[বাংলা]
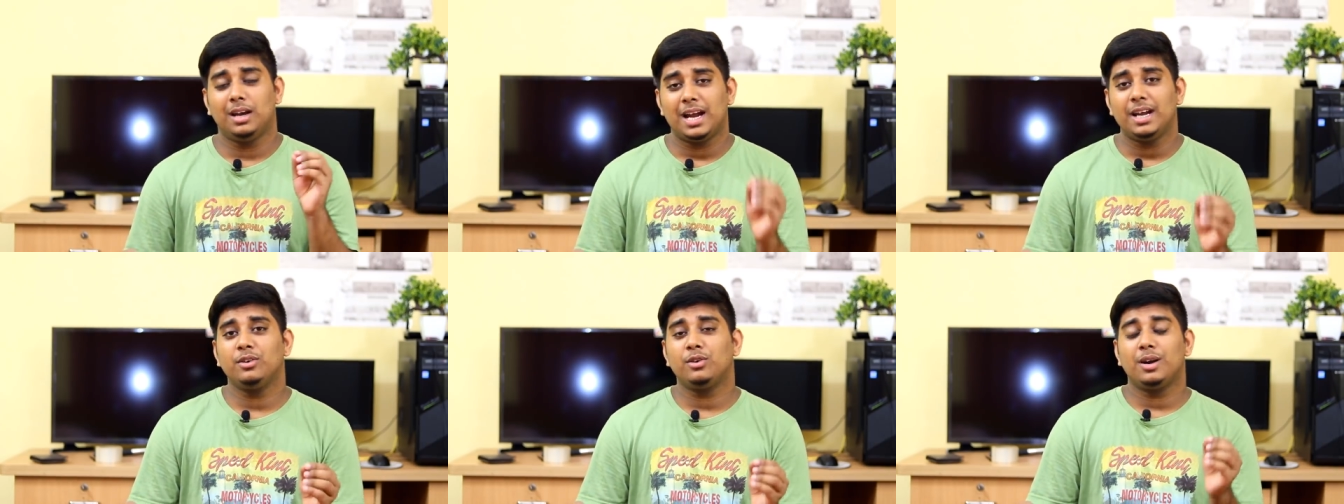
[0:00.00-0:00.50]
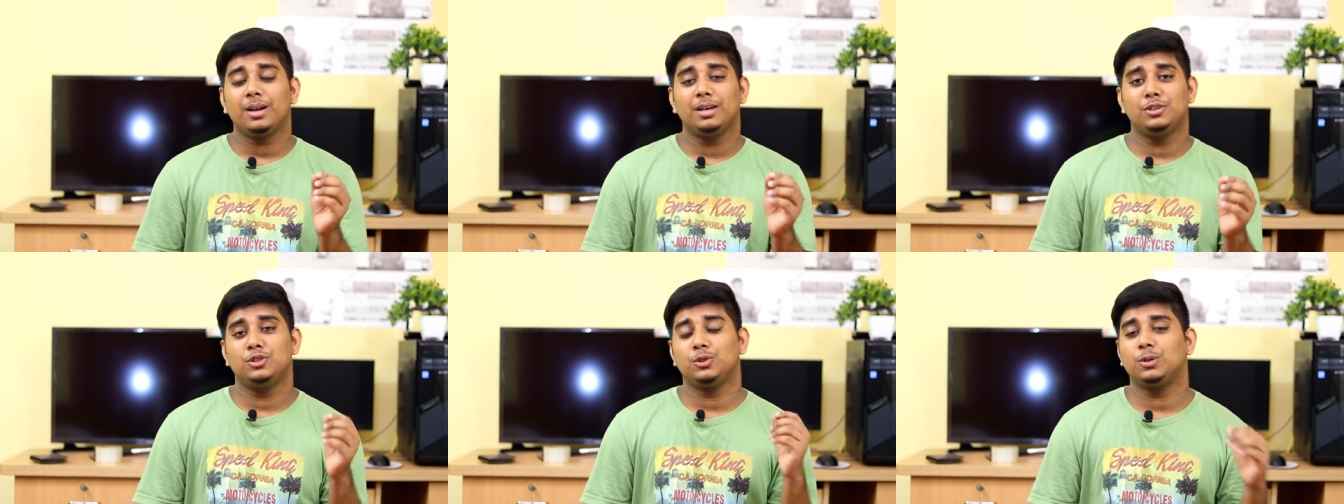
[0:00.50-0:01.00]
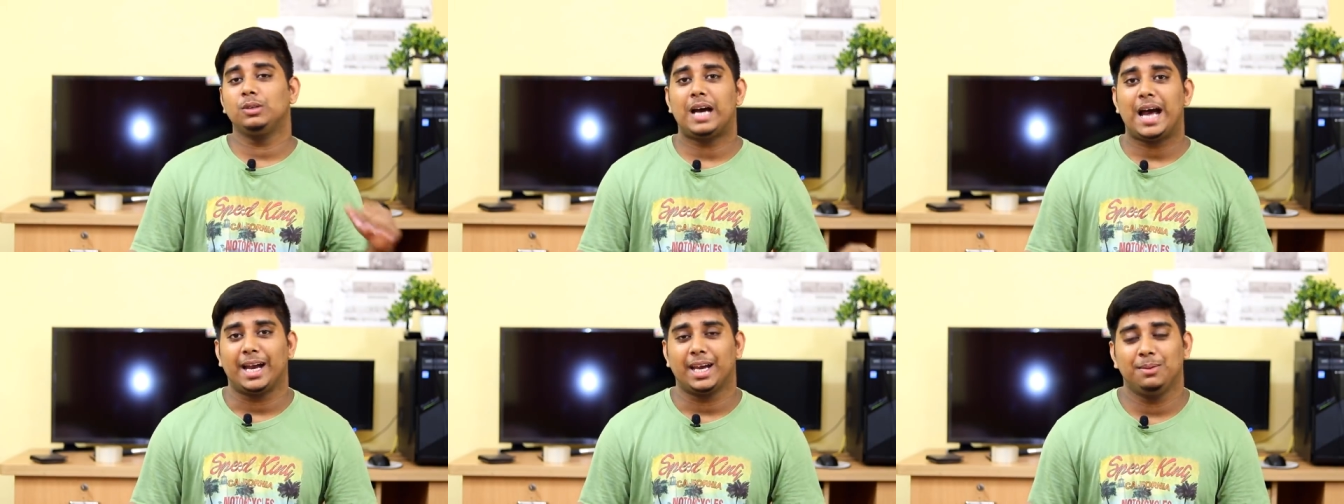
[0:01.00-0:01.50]
ল্যান্ড করার কিছুক্ষণ
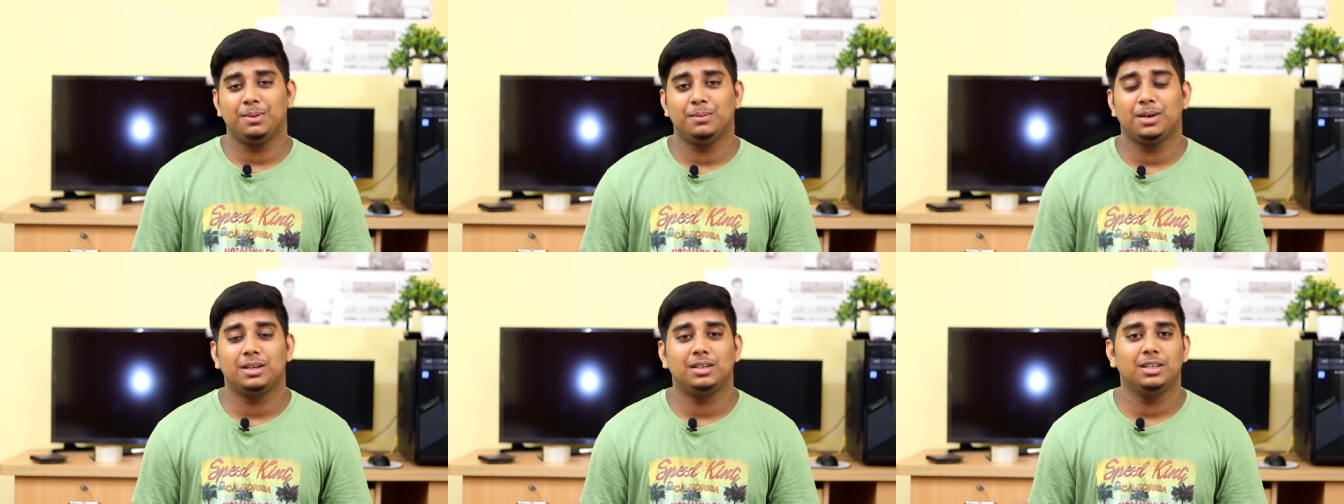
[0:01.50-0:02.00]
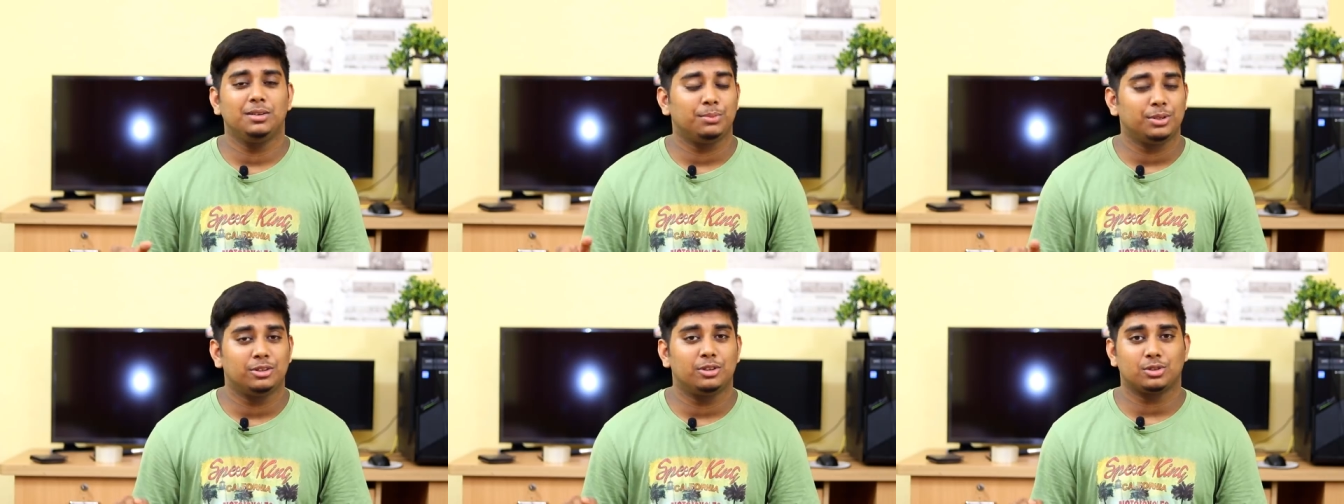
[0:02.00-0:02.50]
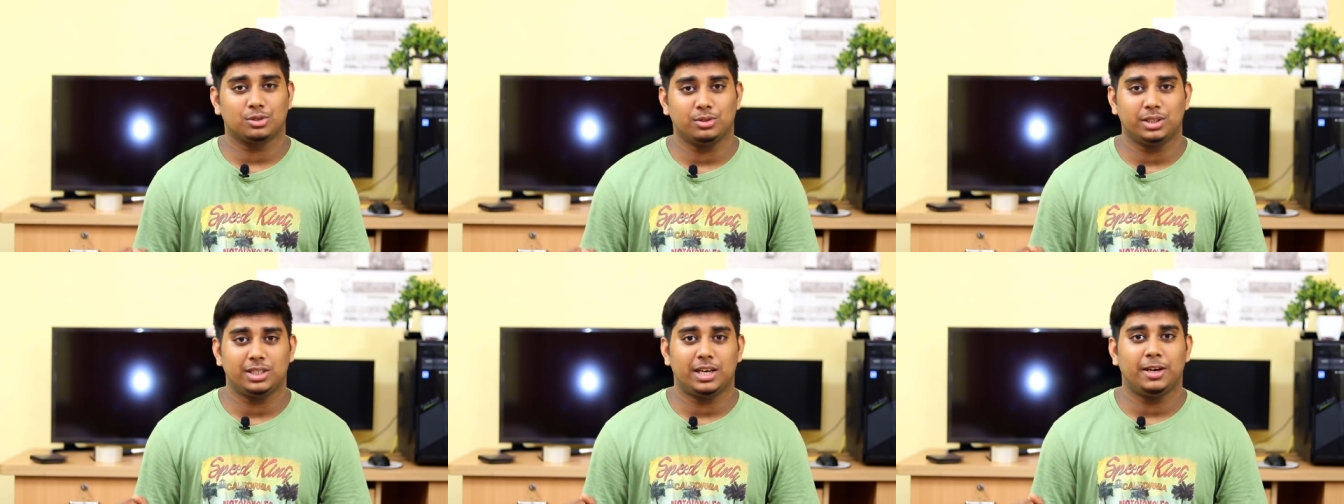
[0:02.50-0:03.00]
আগেই বিমানটি বিধ্বস্ত
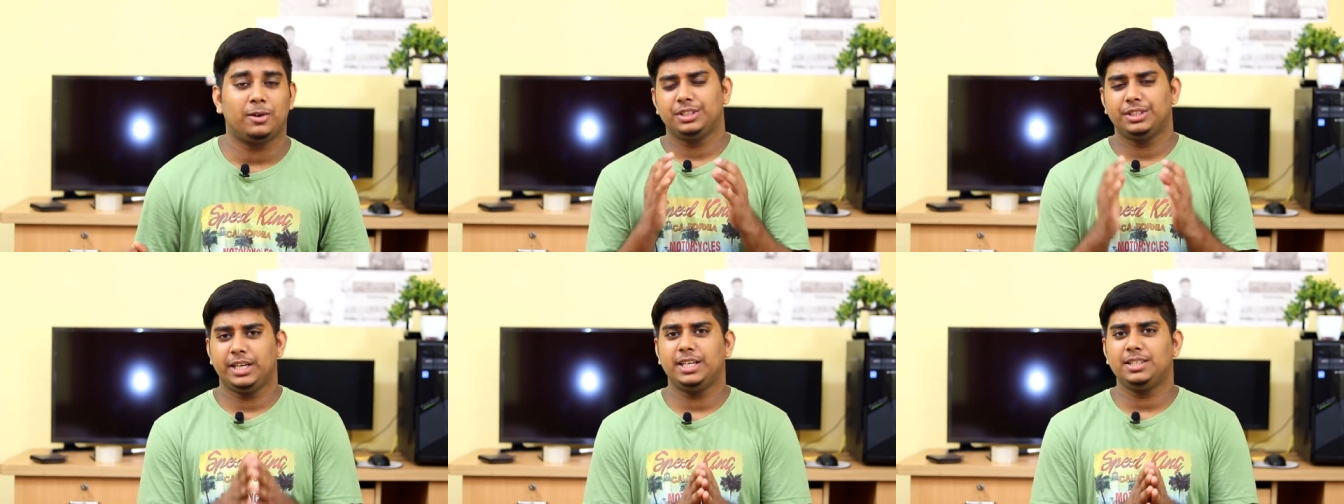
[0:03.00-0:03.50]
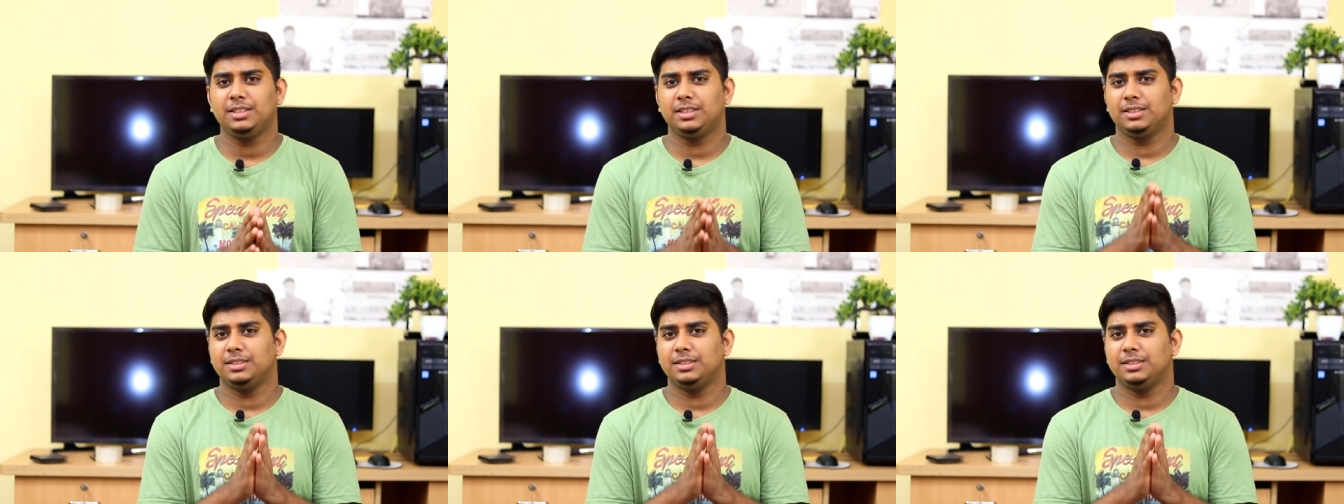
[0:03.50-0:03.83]
হয়ে যায় শেষ